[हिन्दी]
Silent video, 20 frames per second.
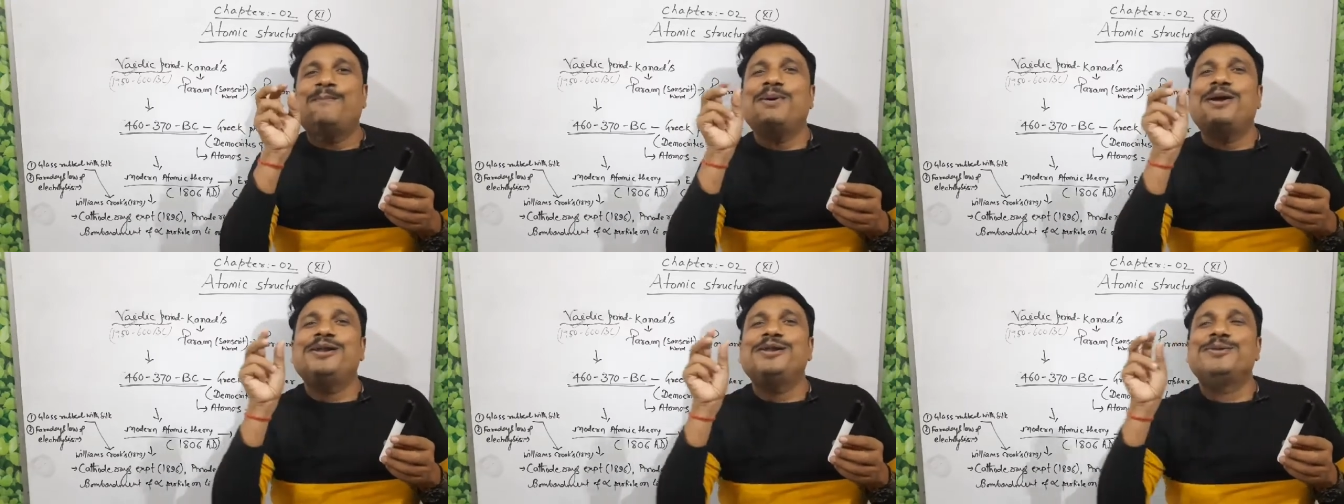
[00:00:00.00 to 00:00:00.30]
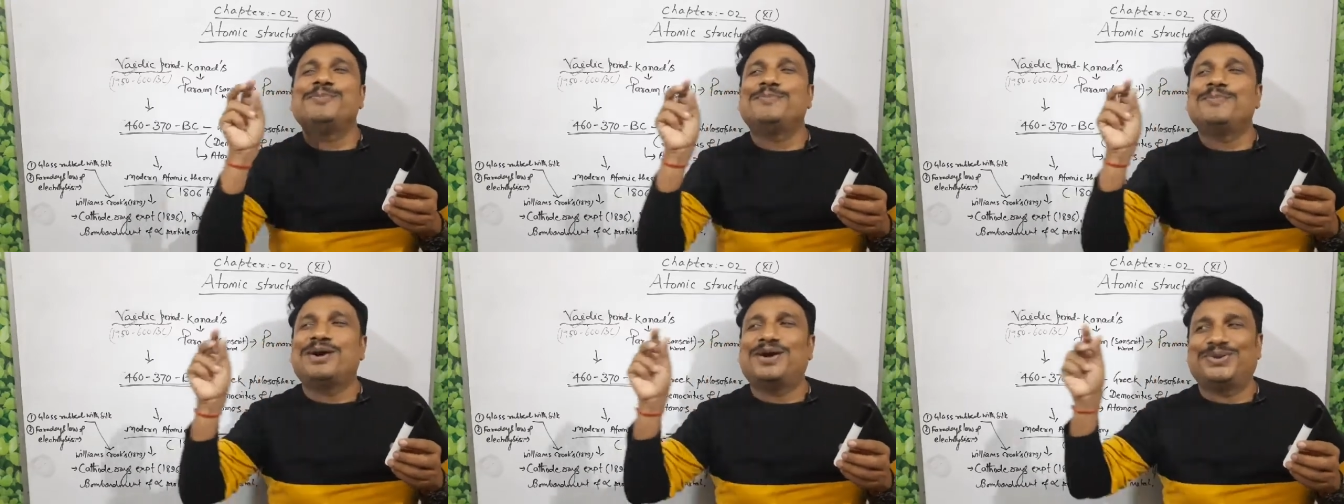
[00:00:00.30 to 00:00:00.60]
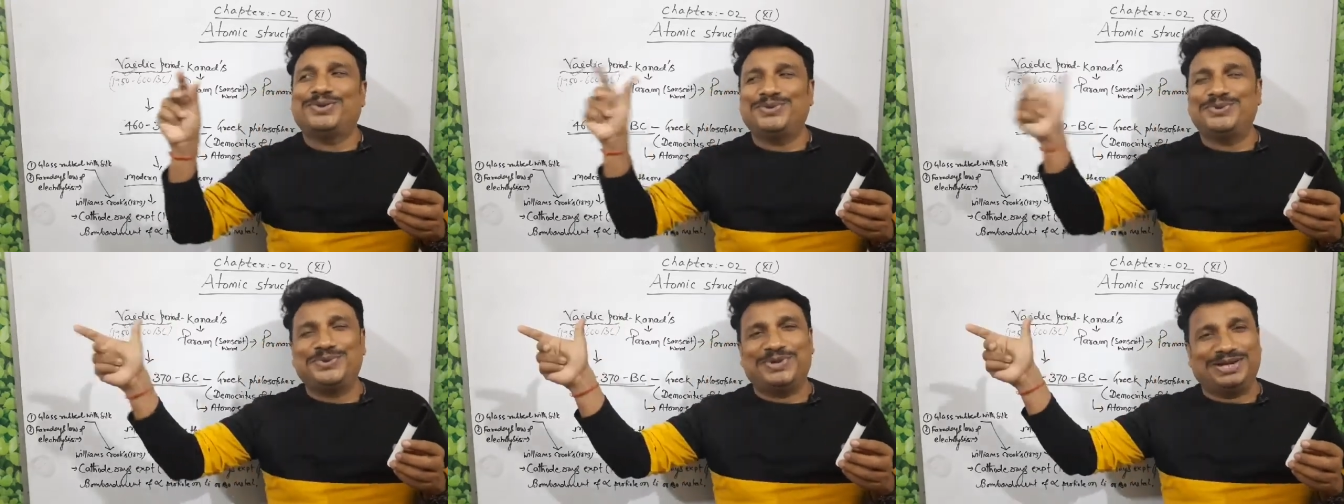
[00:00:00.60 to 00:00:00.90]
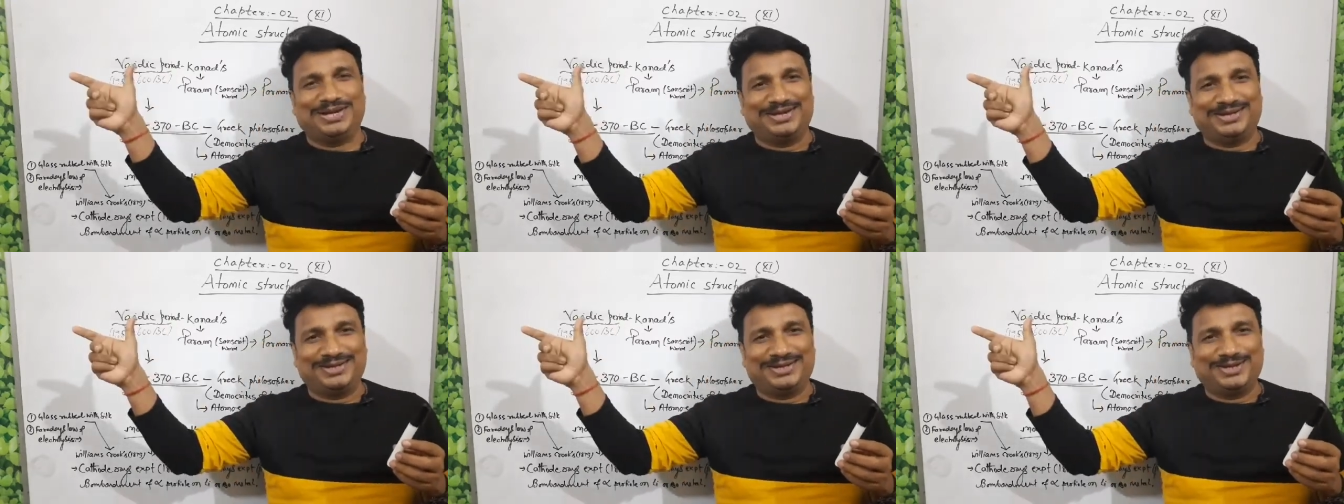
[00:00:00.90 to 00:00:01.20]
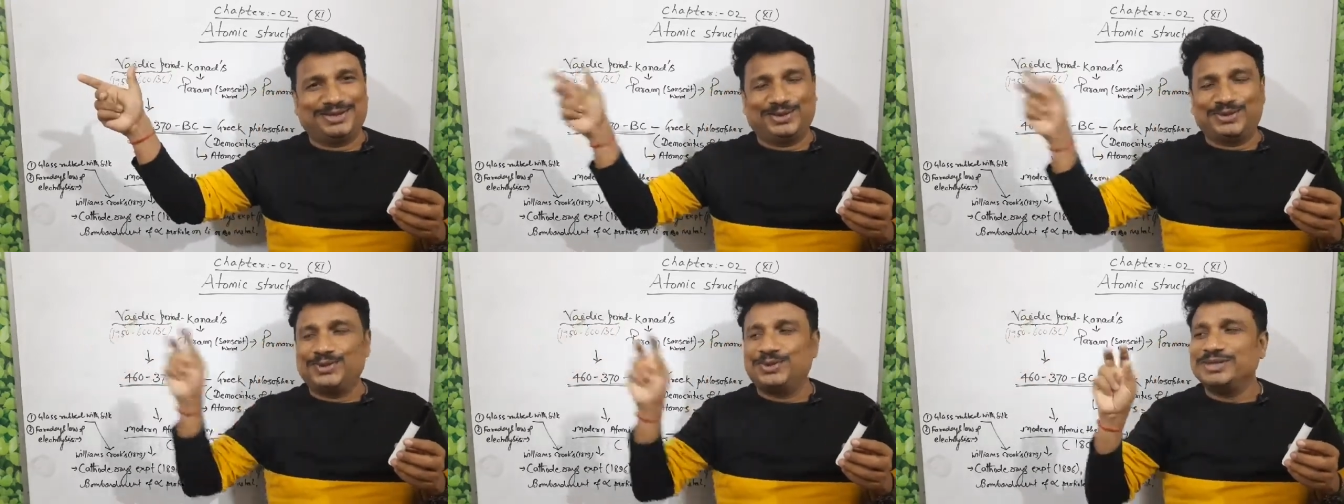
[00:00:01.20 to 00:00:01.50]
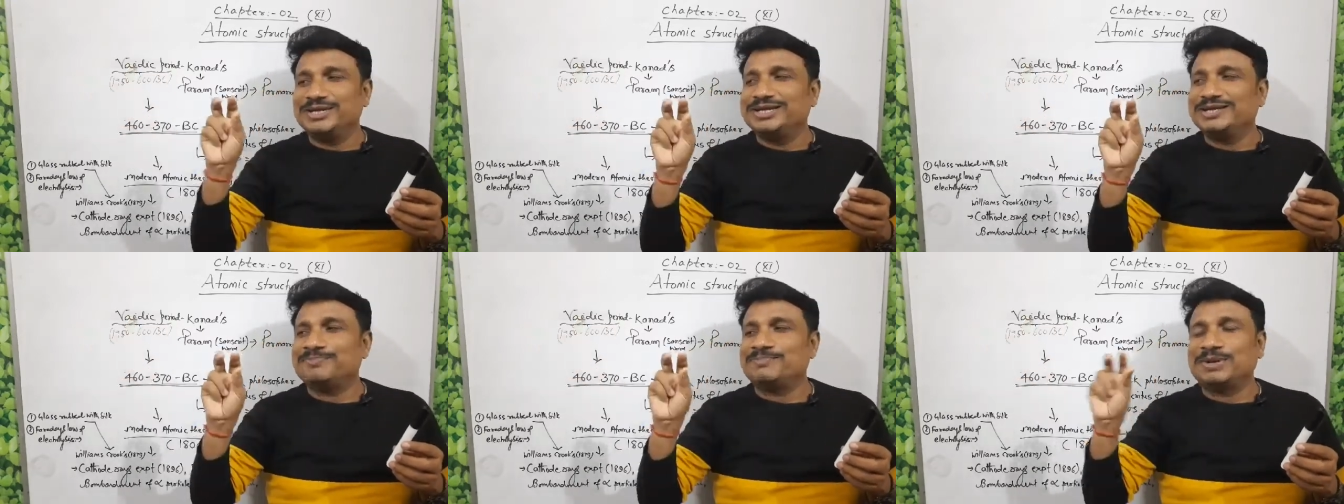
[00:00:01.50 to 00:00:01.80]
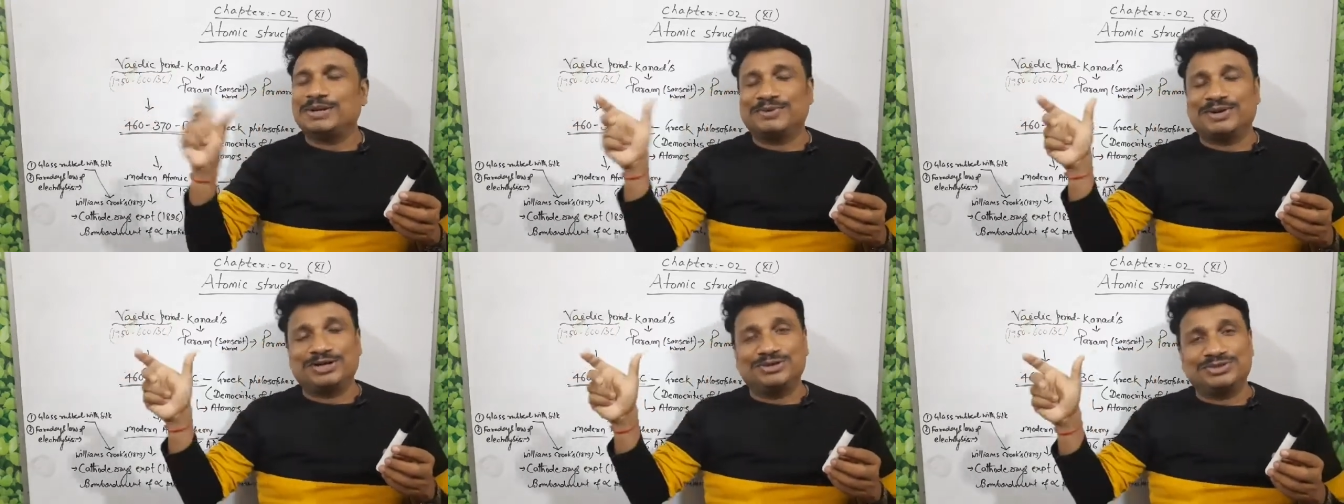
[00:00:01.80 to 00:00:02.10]
परमाणु है उन्होंने
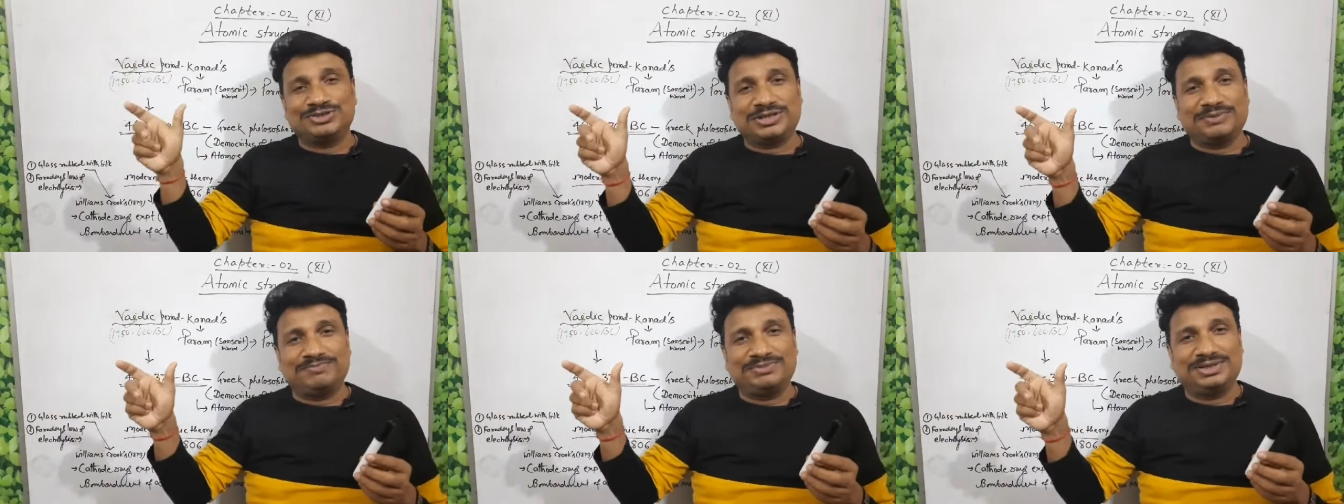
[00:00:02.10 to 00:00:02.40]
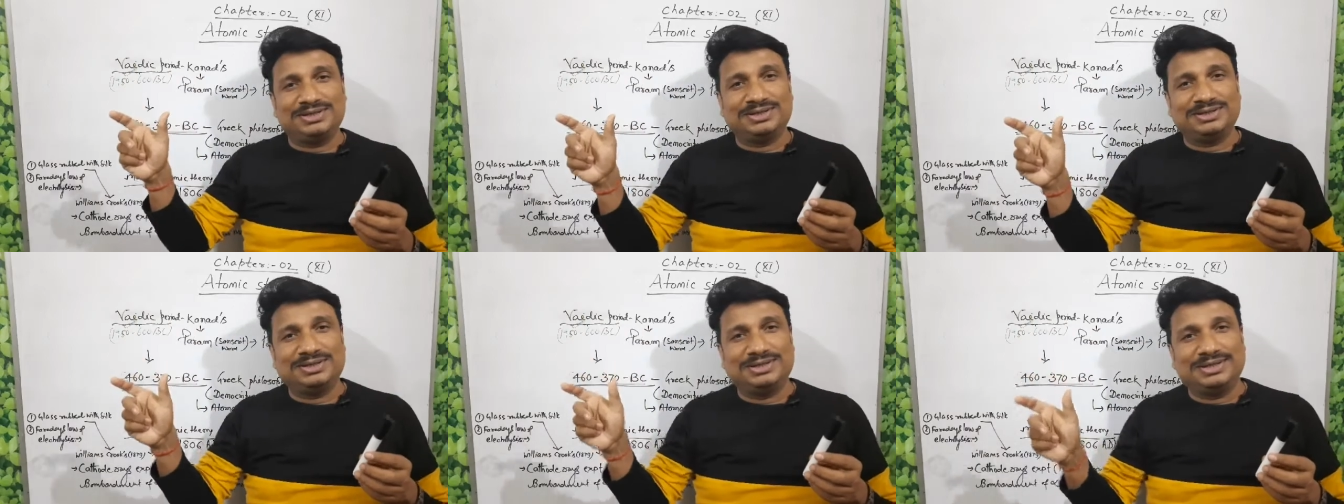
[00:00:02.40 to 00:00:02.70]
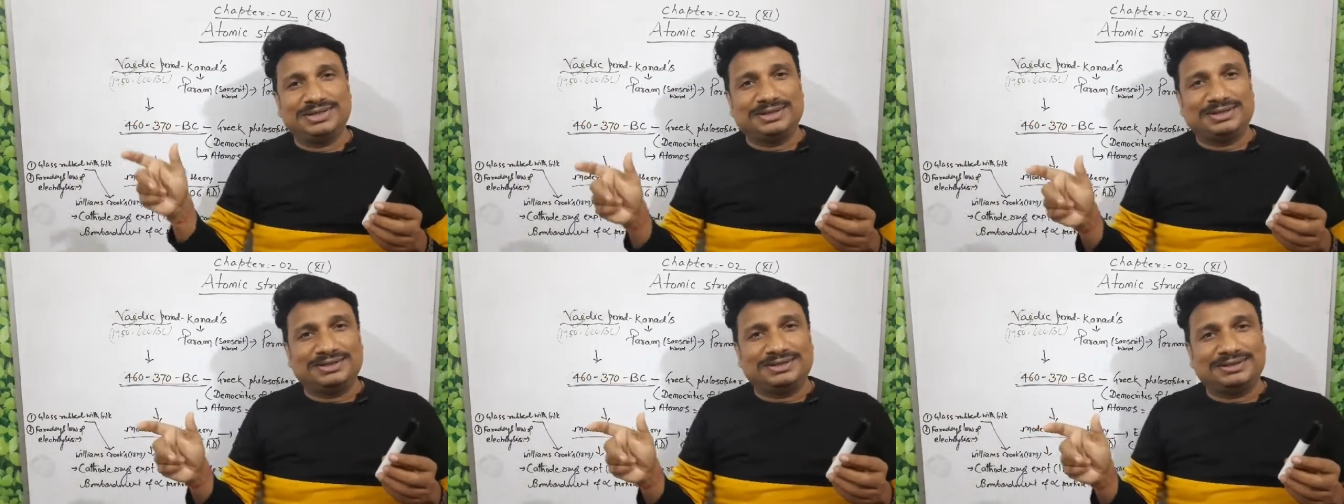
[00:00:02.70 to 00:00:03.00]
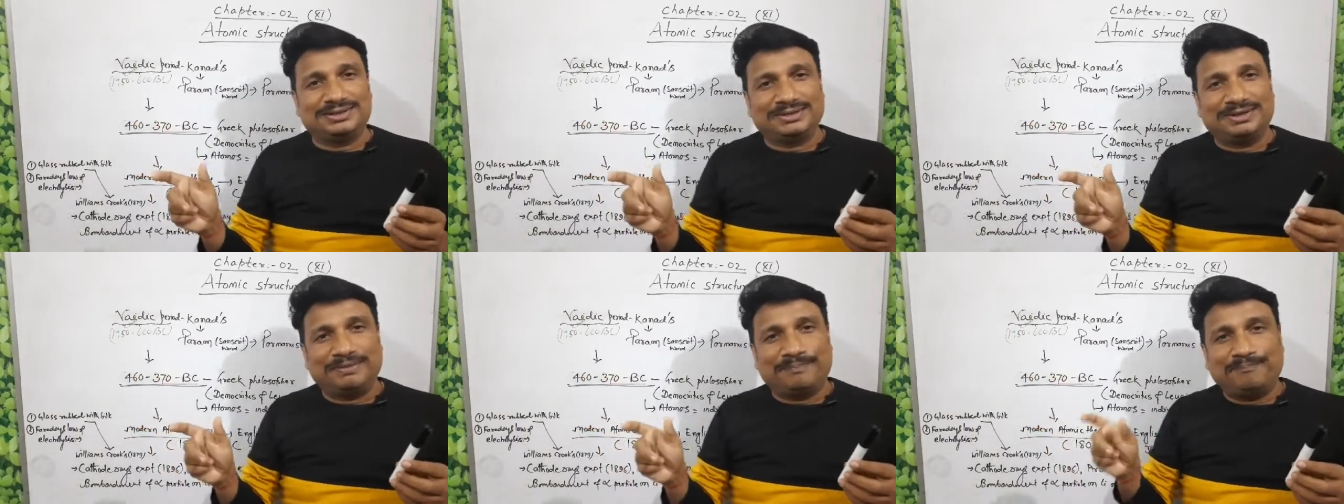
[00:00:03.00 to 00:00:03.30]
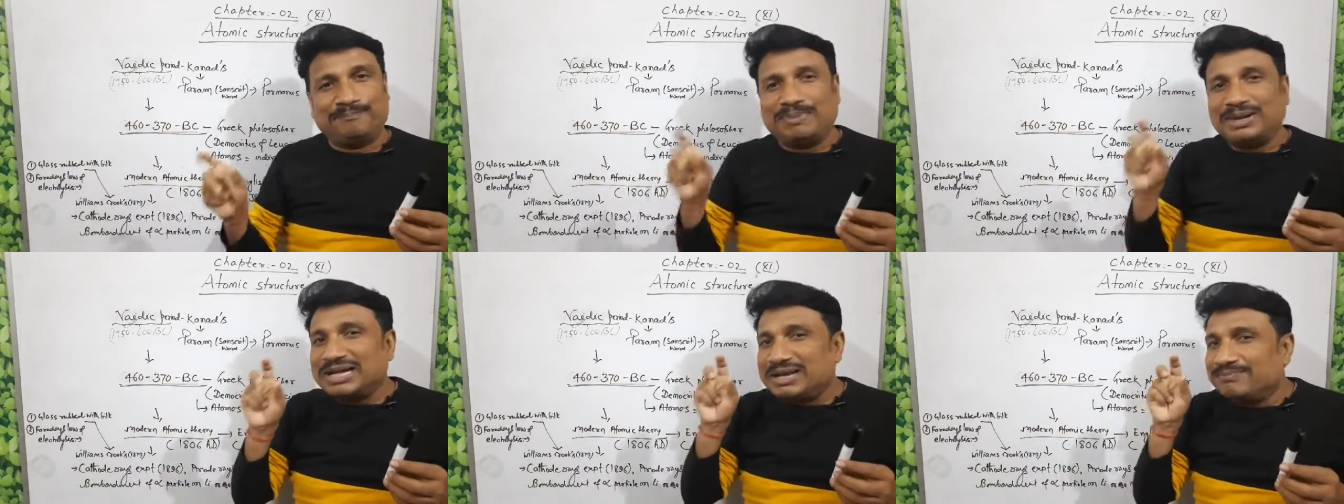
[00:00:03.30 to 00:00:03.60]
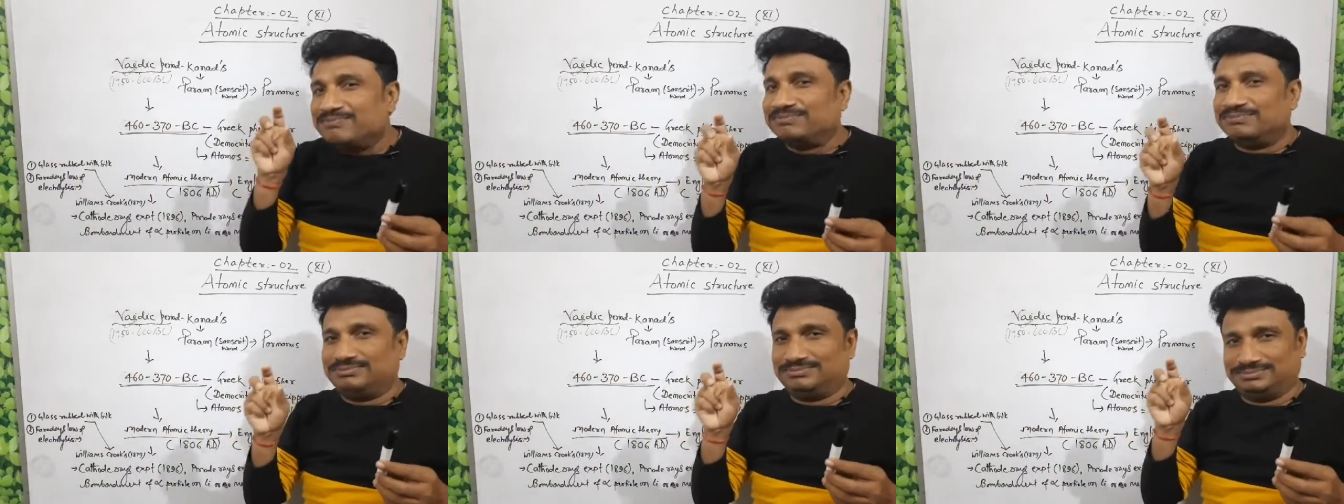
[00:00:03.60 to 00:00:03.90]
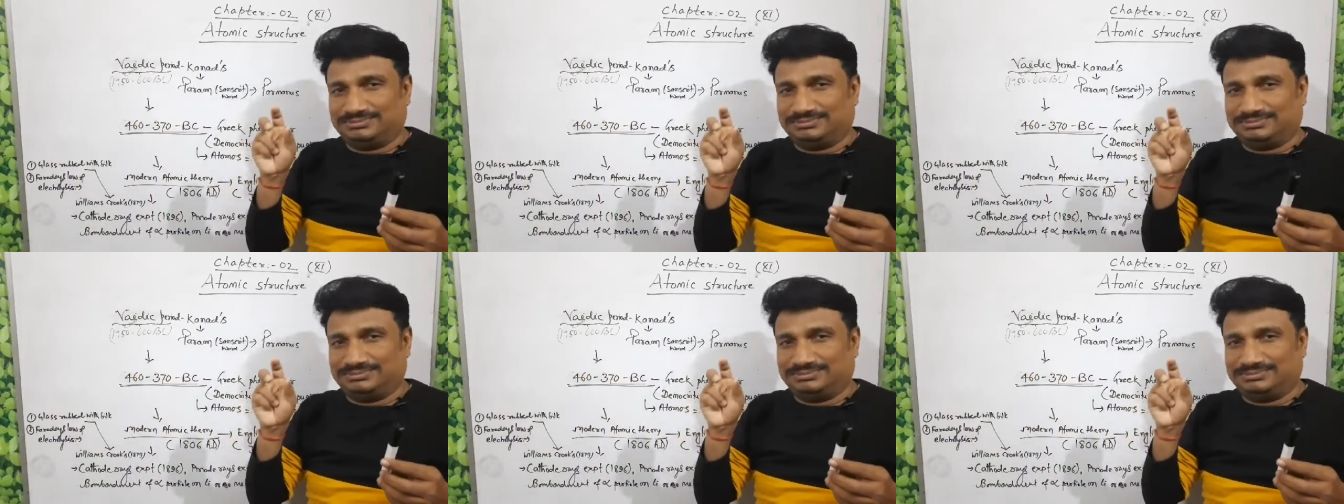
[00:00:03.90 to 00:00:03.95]
परमाणु शब्द परम